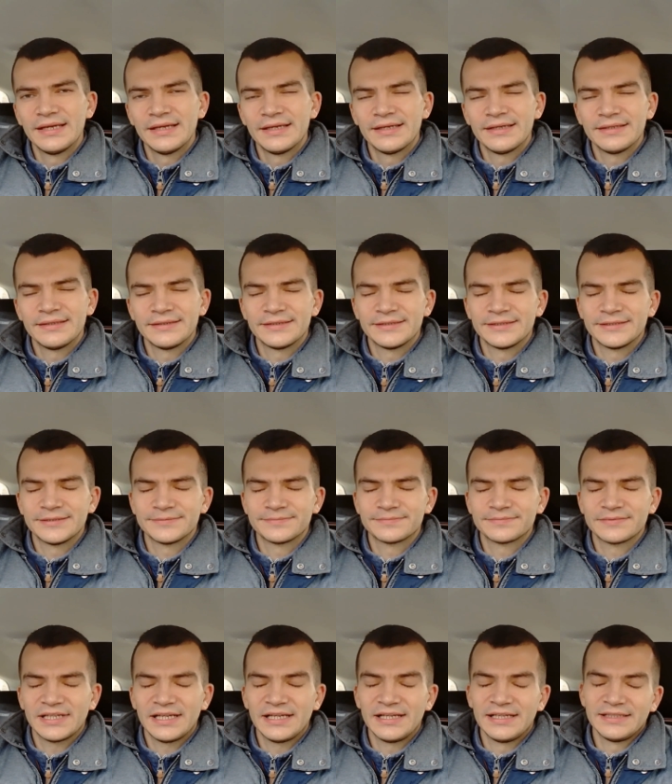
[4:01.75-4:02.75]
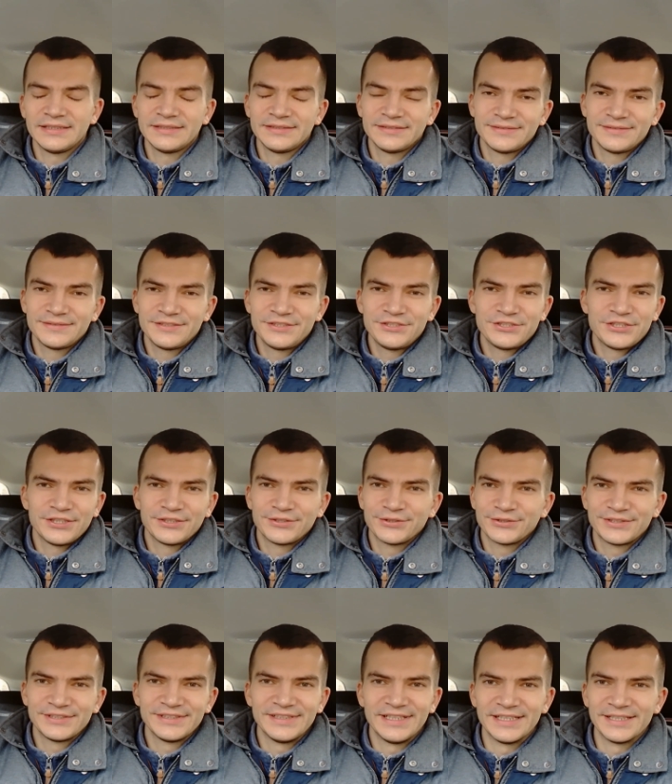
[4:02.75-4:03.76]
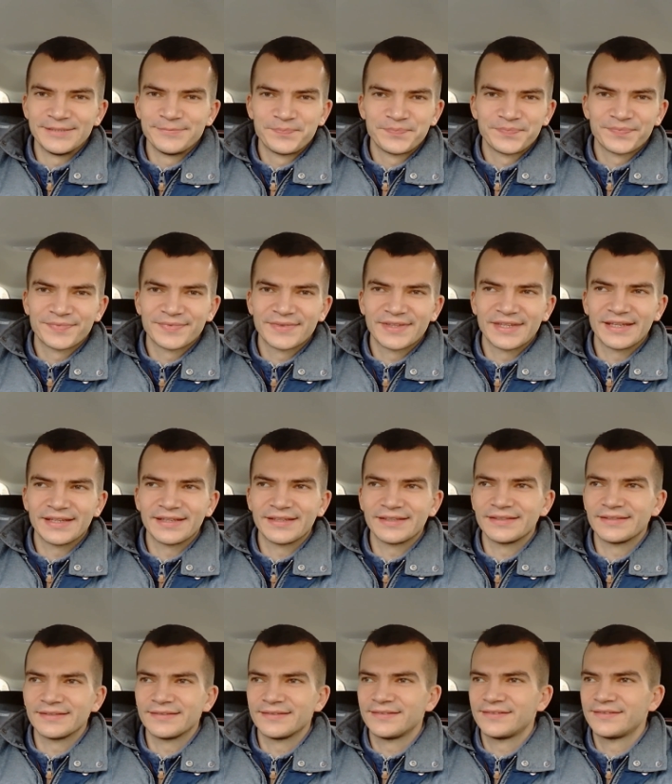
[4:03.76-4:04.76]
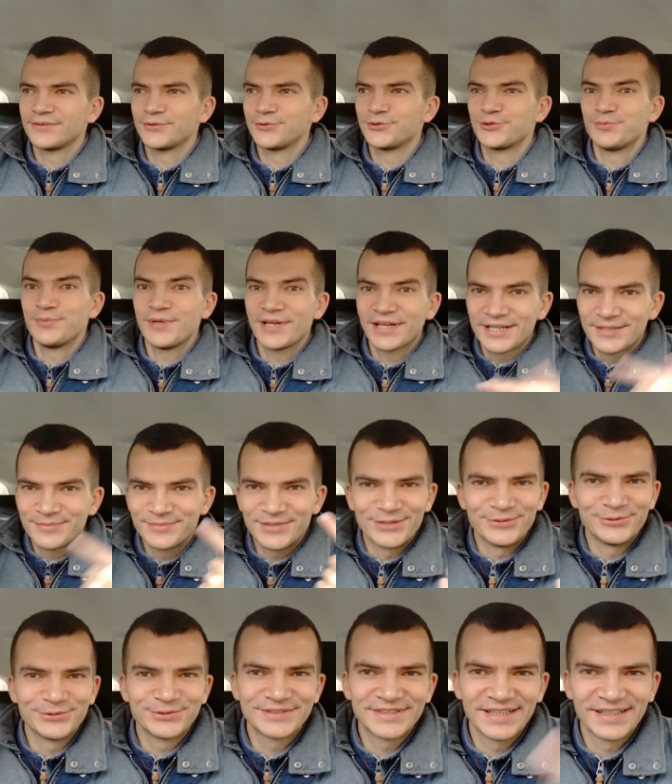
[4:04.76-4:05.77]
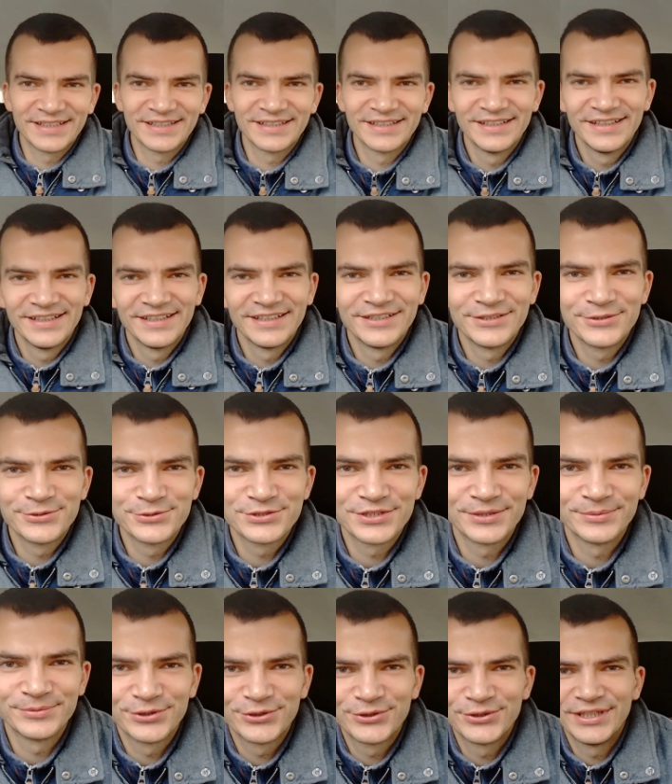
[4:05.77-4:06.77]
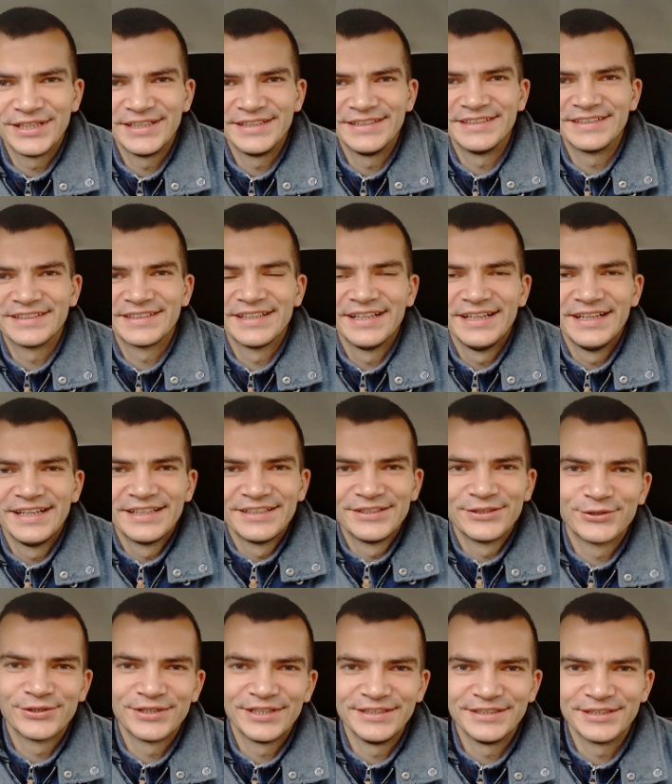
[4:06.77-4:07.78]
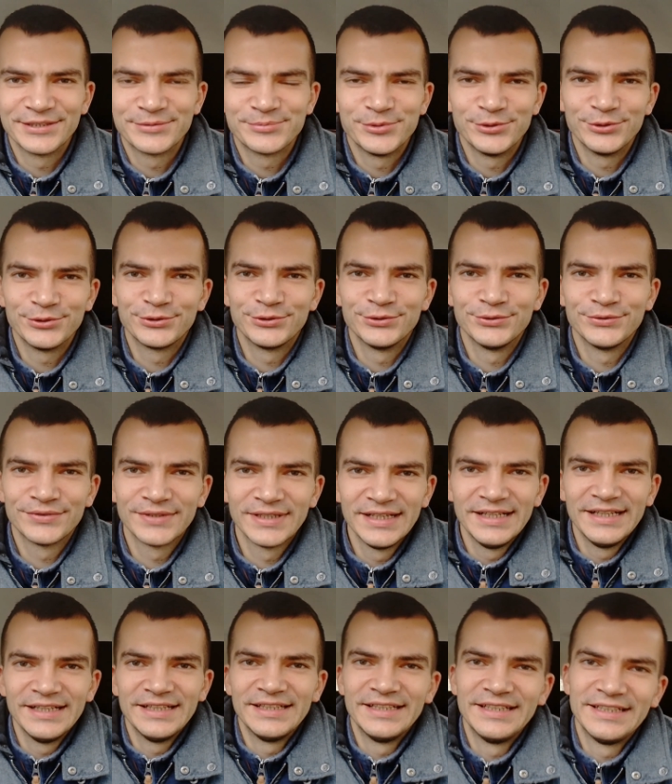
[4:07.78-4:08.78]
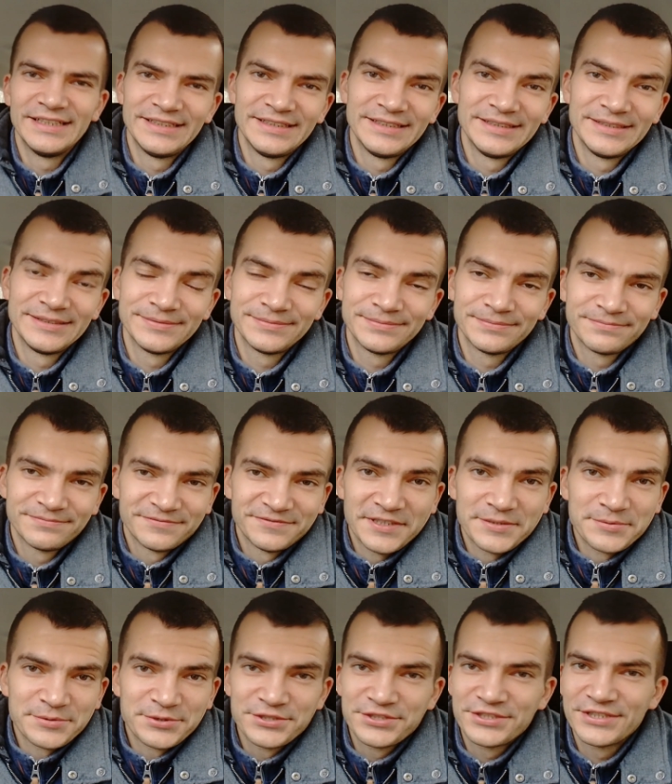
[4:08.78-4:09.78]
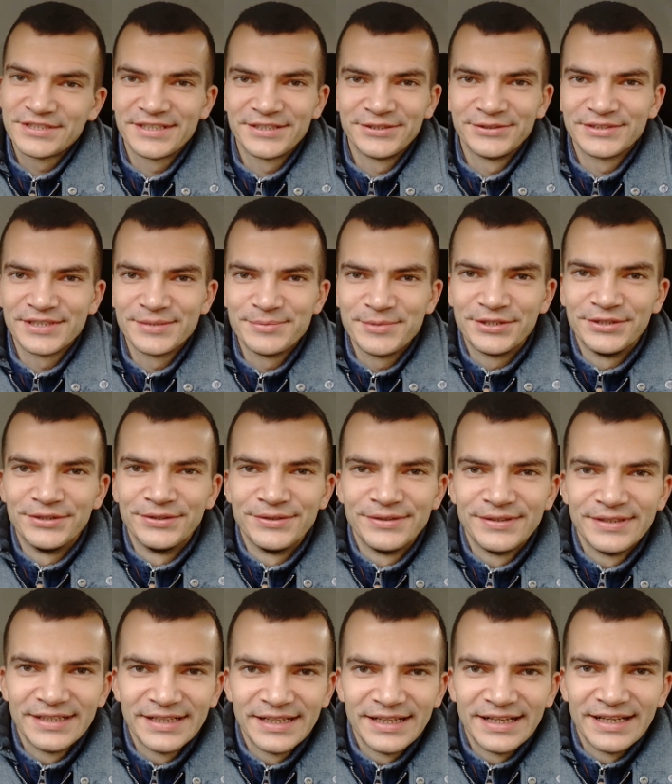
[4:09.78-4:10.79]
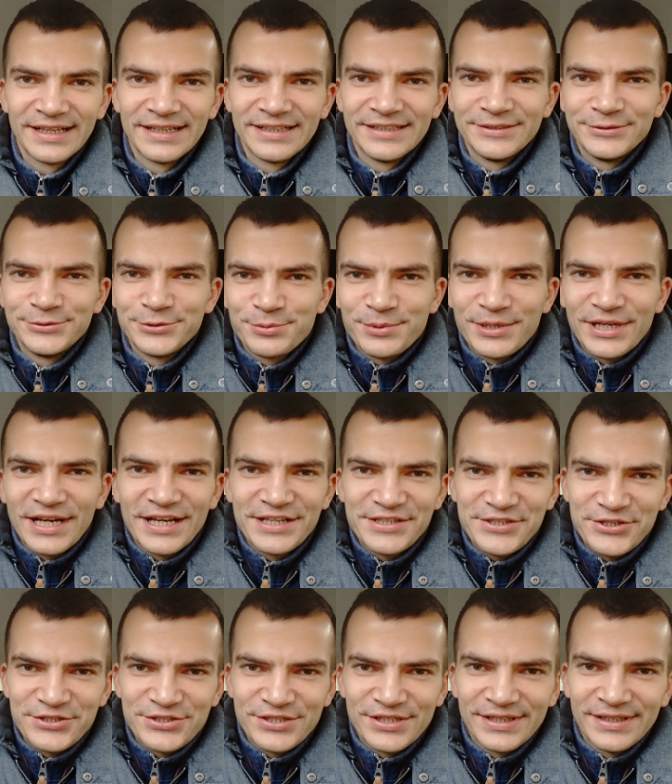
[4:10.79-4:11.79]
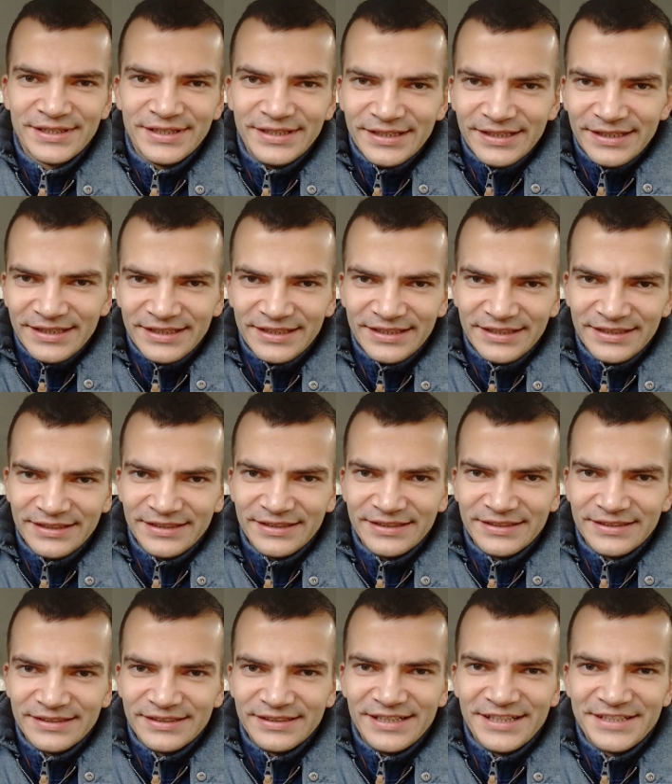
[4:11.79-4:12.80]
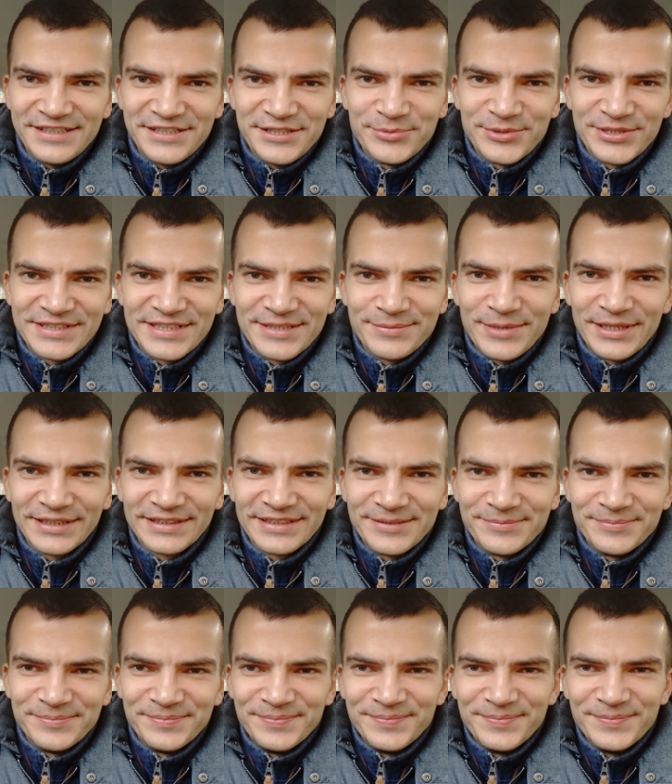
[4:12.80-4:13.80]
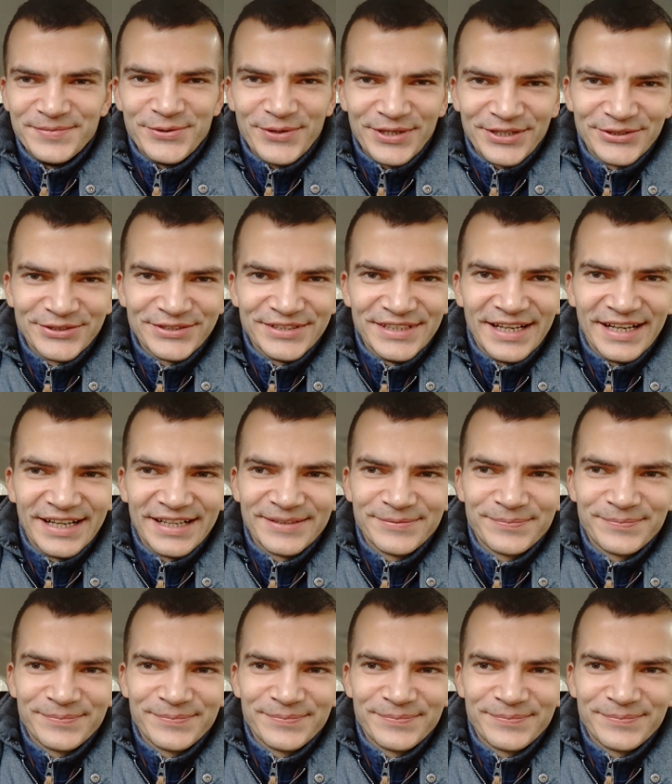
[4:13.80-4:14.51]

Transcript: E, a dzisiaj to tyle. Z uśmiechem na ustach ruszam do kolejnych, do kolejnych punktów. E, wam życzę tego samego. Uśmiechajcie się i lecimy z tematem. Miłego dnia.